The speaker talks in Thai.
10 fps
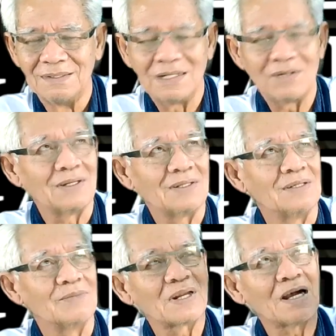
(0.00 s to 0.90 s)
แล้วเอ่ย
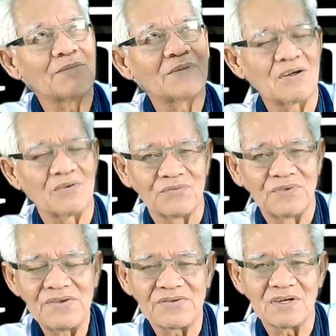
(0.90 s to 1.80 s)
ถึงพระนามนั่นก็
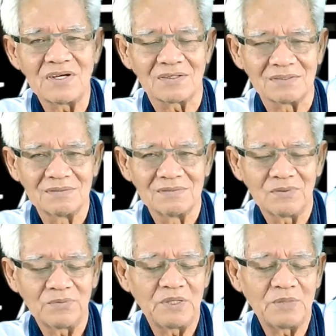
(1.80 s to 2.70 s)
ไว้เฉยๆหรอกเพ
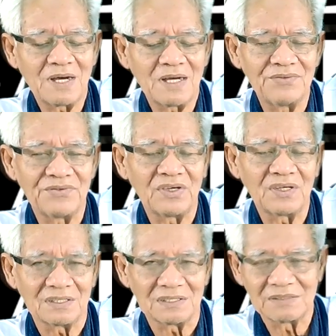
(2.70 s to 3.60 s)
ราะมันมีมาจริ
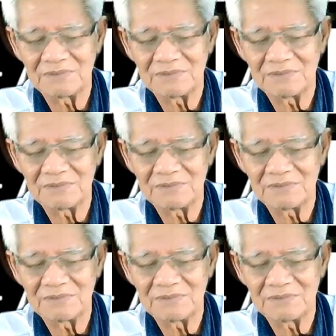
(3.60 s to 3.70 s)
งๆอ่ะ